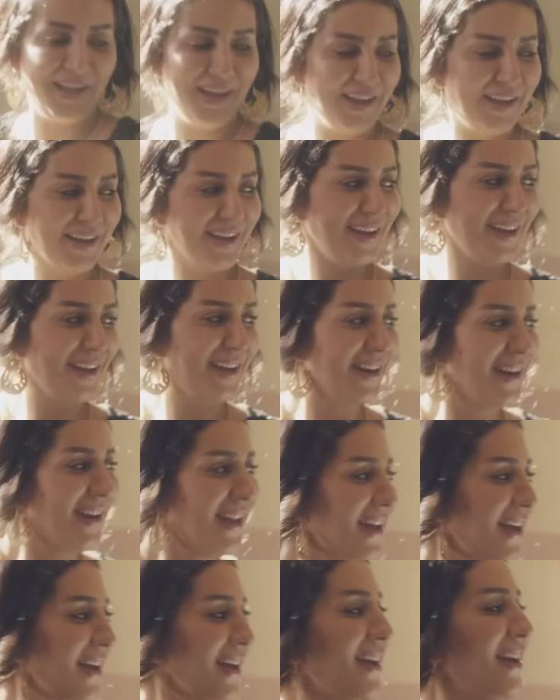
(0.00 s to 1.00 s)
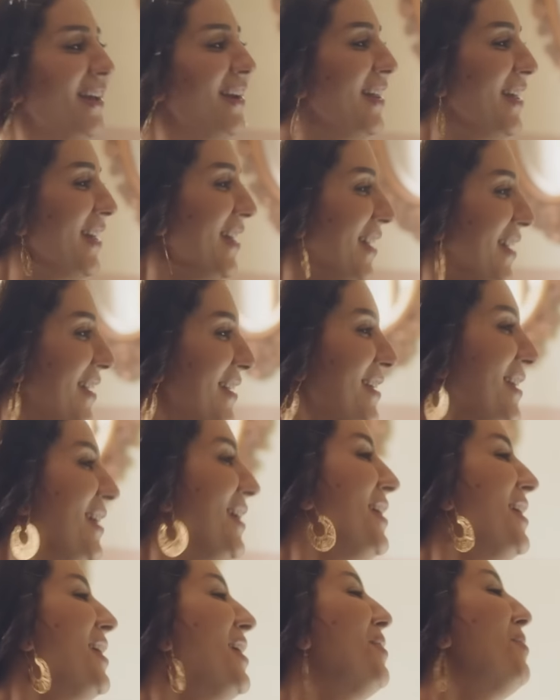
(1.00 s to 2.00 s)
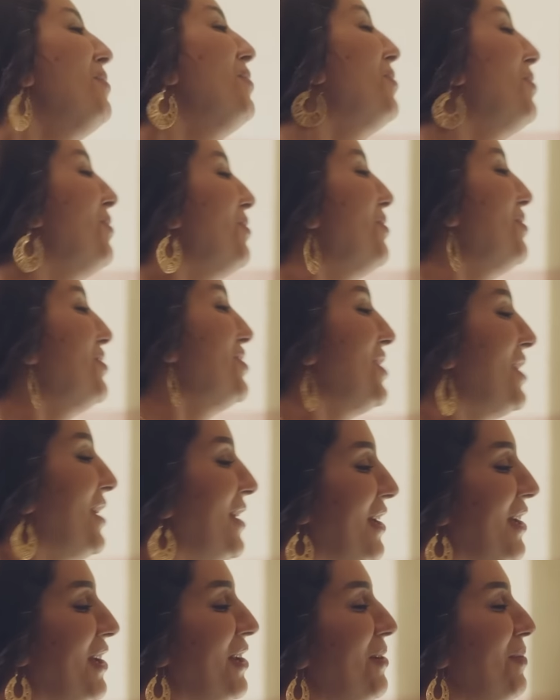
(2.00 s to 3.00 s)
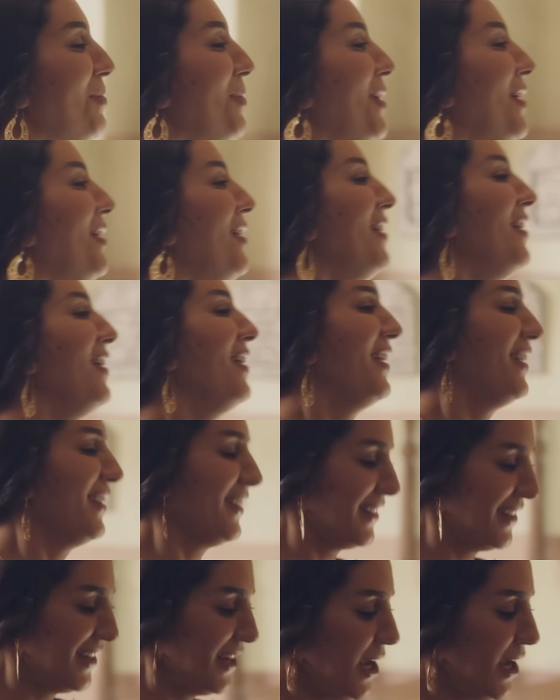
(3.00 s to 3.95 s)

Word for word: تعال عليا يا موجي البحر